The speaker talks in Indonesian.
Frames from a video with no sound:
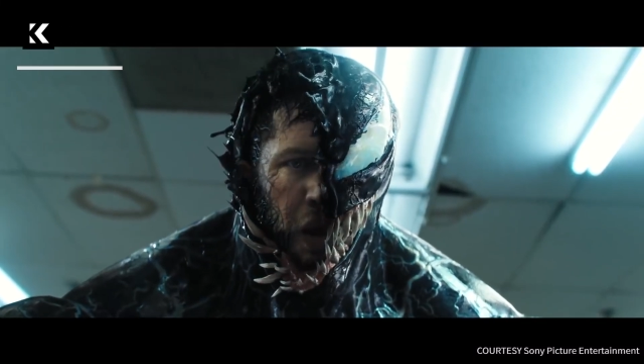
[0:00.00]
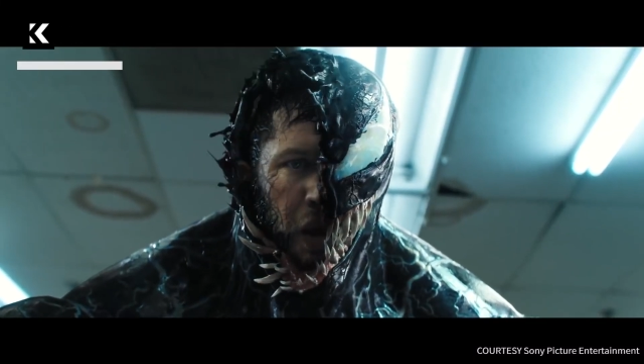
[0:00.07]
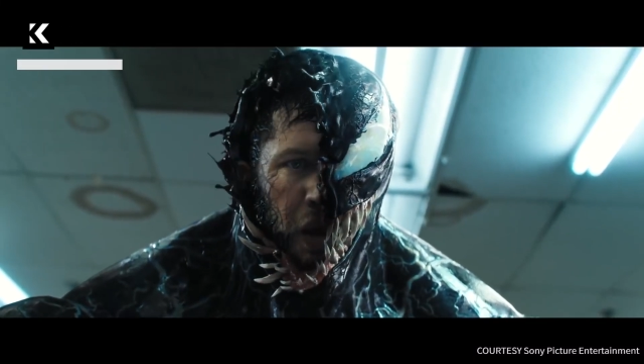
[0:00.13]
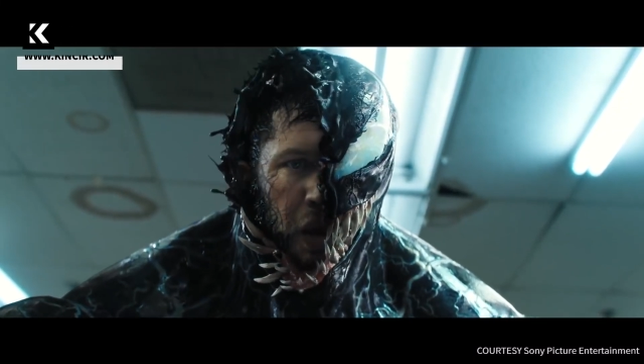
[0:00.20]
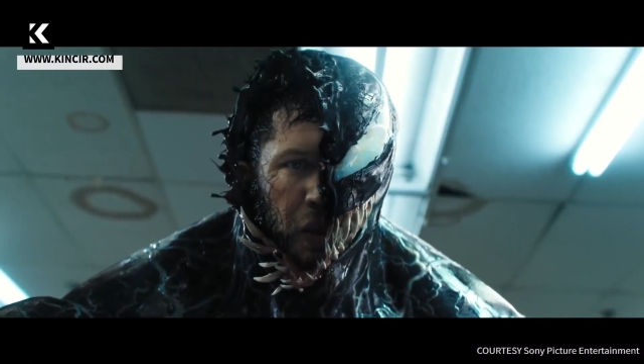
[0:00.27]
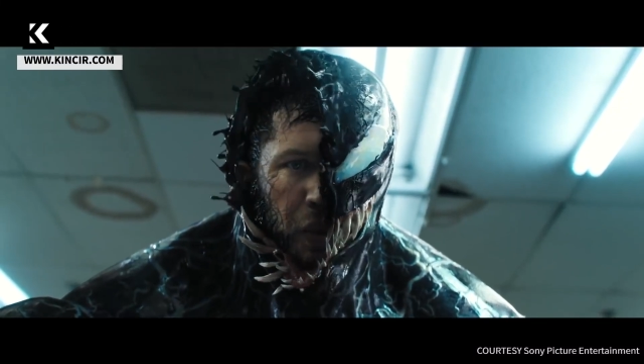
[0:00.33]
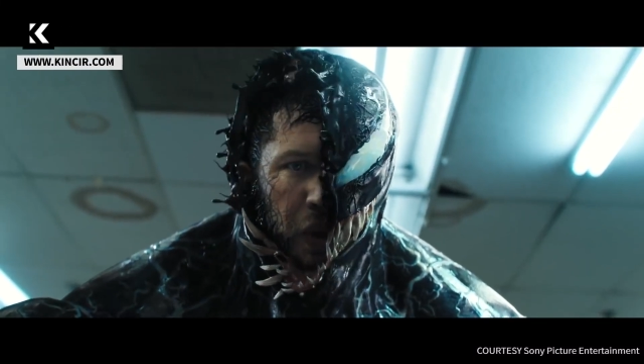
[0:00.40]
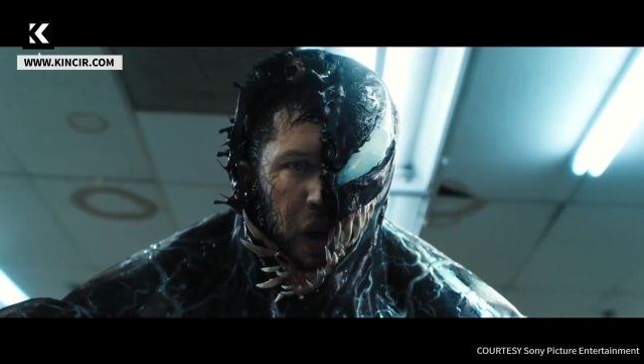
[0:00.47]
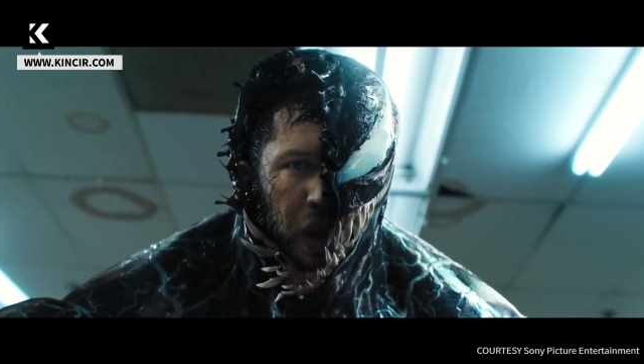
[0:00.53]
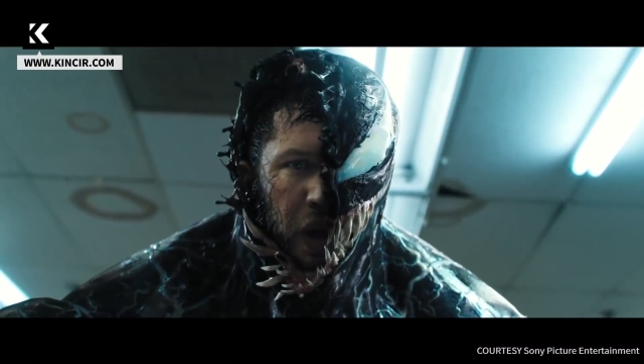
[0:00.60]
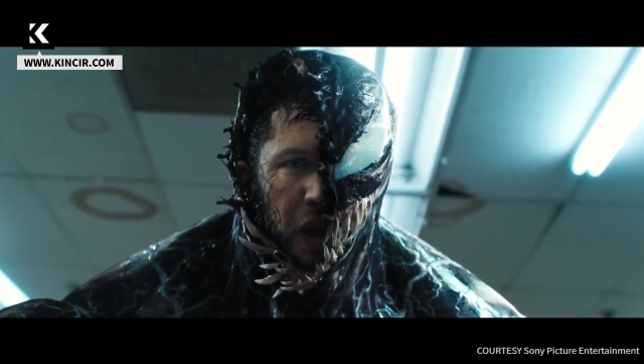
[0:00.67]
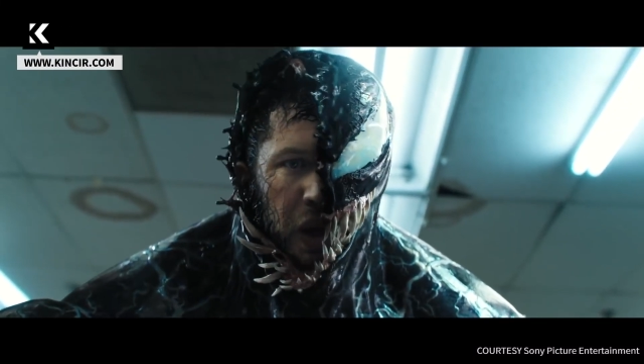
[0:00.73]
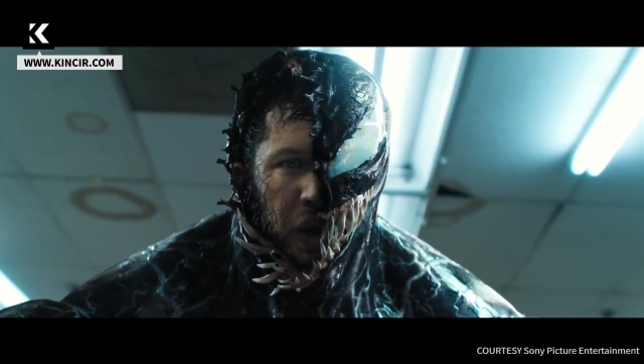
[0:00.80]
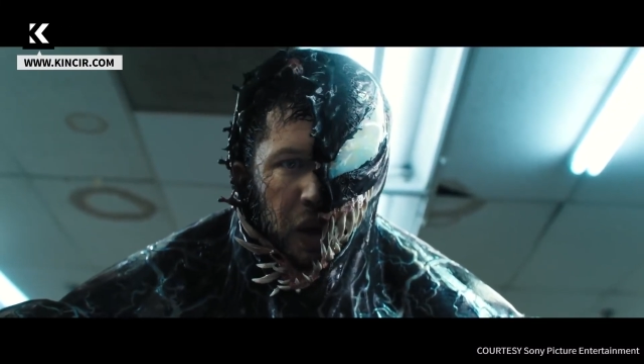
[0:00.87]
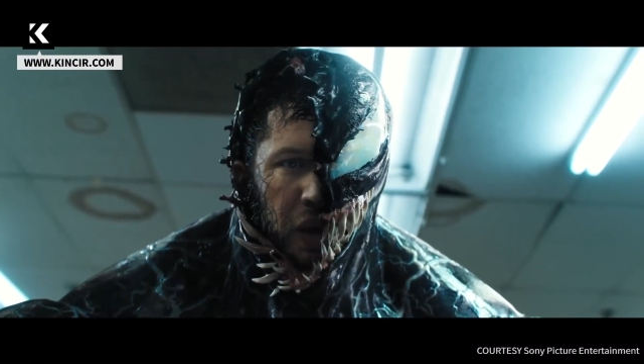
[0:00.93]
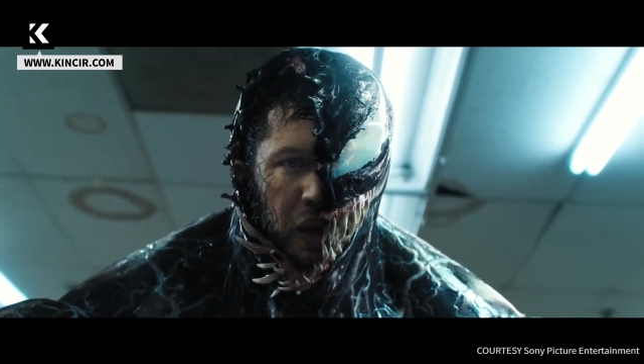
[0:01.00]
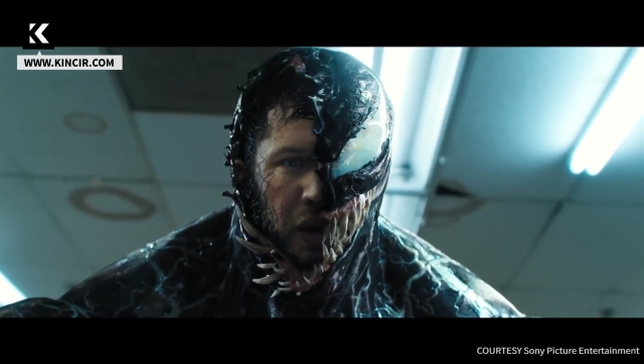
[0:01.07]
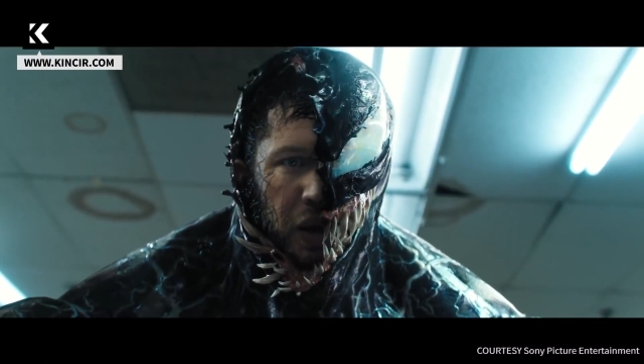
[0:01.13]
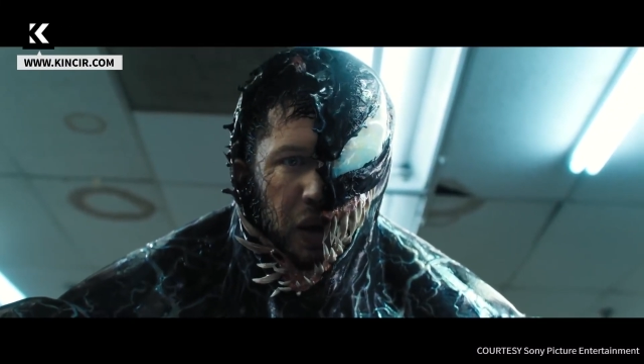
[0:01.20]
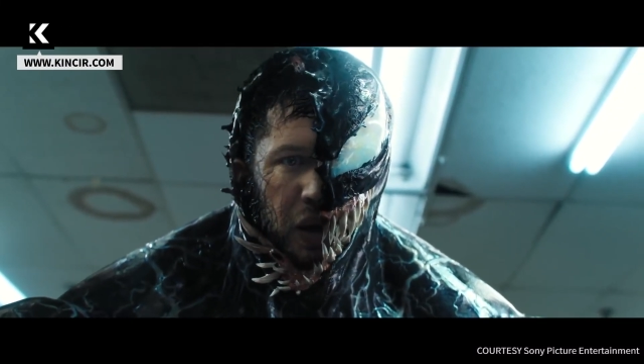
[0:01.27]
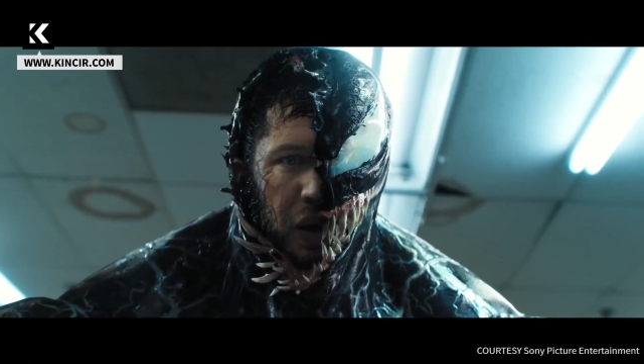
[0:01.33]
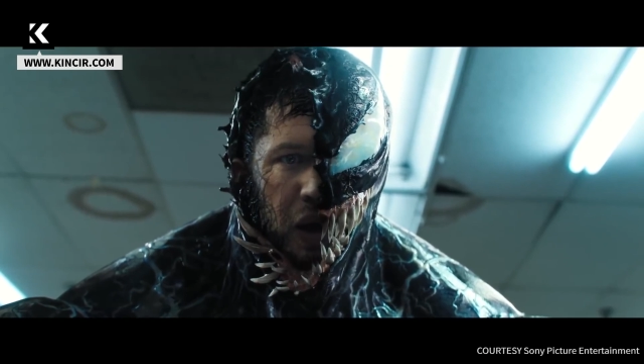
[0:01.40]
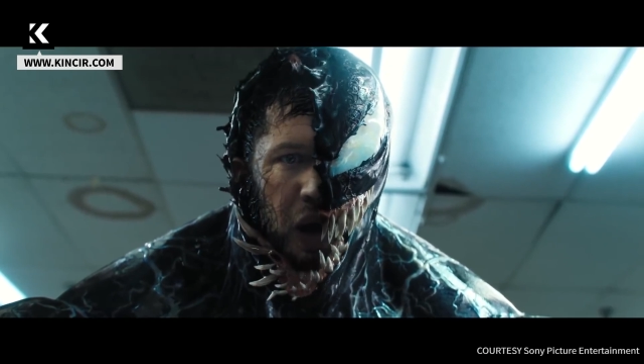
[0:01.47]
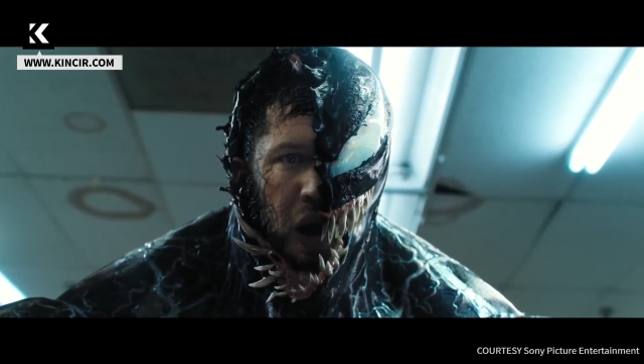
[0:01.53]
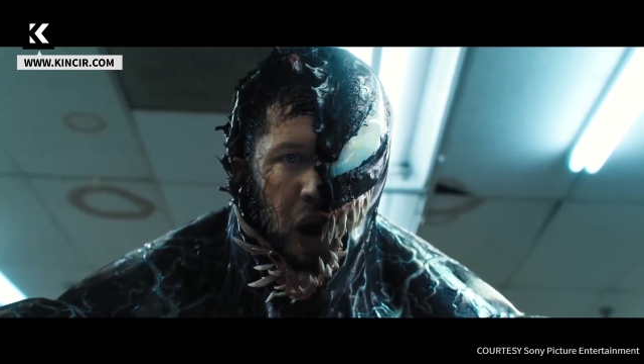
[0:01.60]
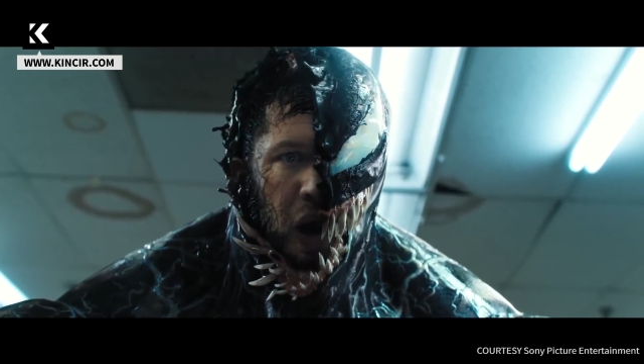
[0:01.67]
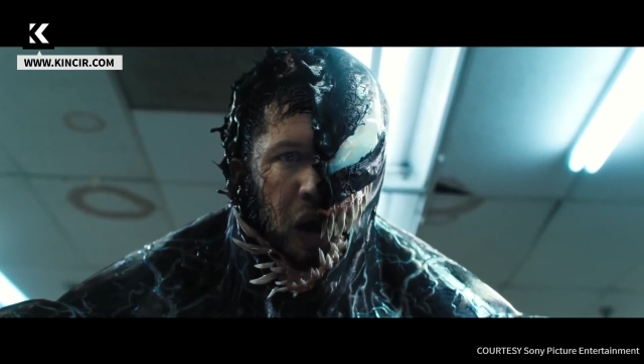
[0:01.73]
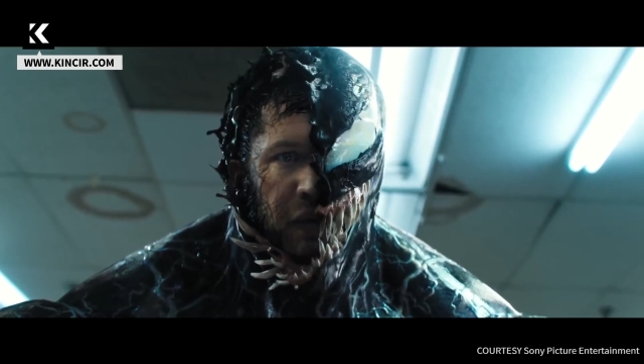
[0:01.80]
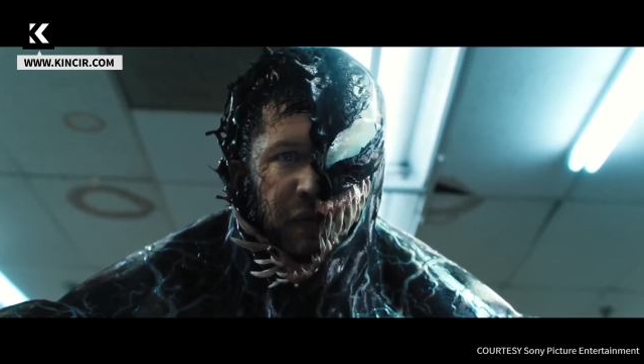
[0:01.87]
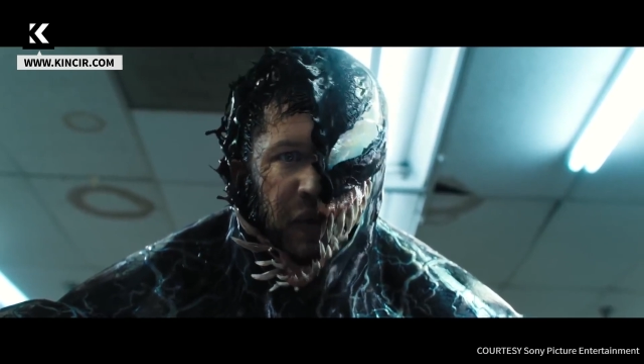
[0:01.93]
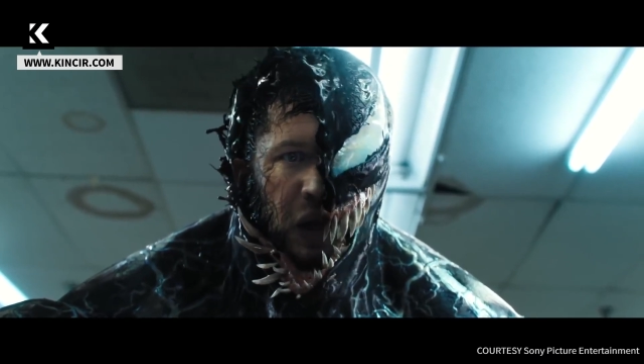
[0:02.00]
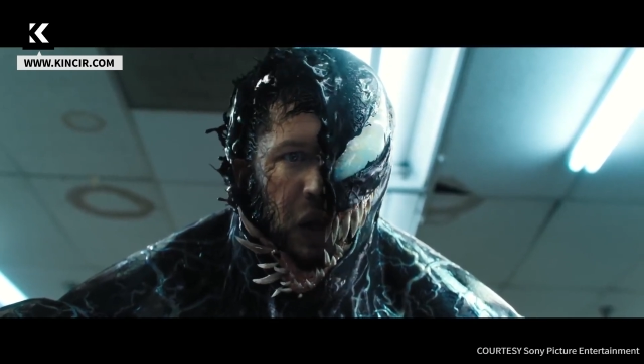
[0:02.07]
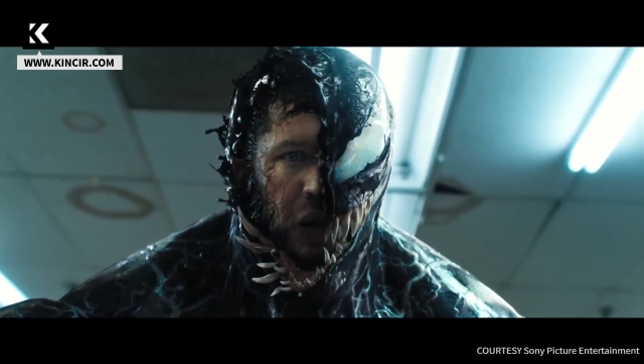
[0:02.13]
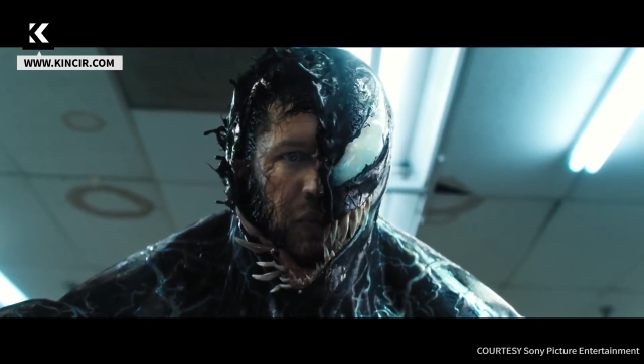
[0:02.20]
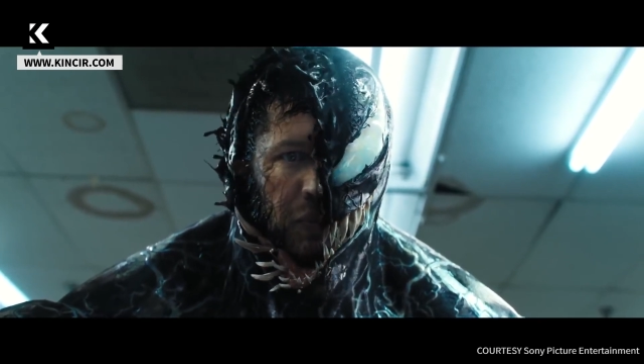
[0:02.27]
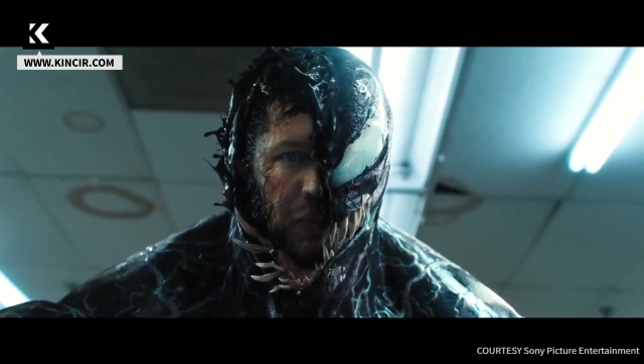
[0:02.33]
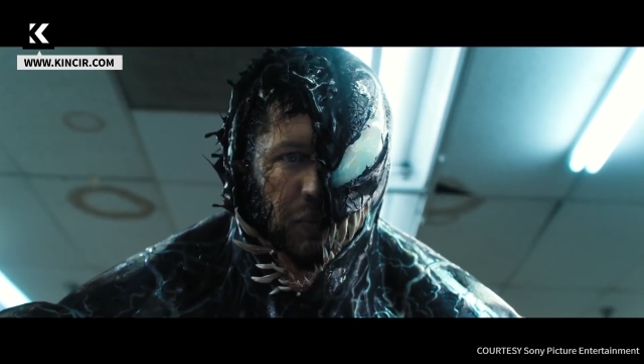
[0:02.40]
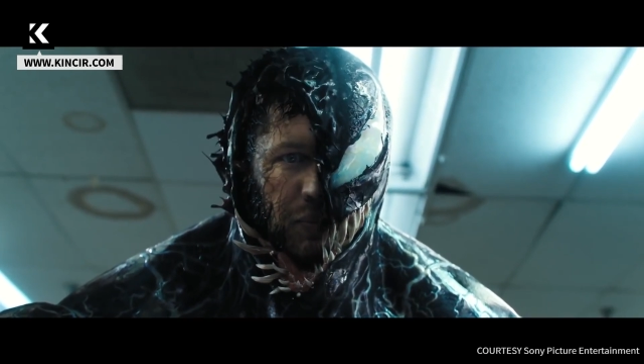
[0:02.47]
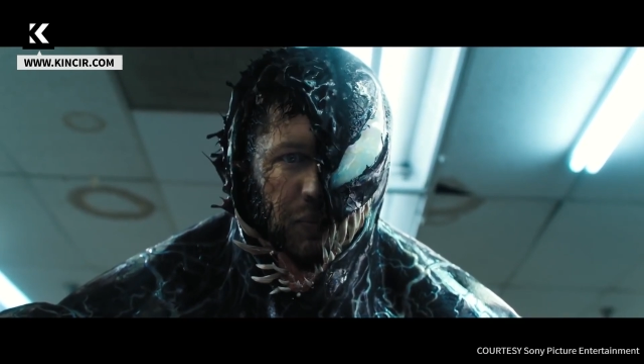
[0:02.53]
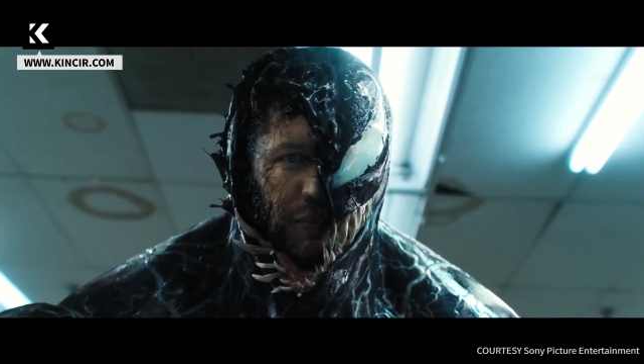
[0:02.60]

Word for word: sangat luar biasa menjadi persona Eddie Brock.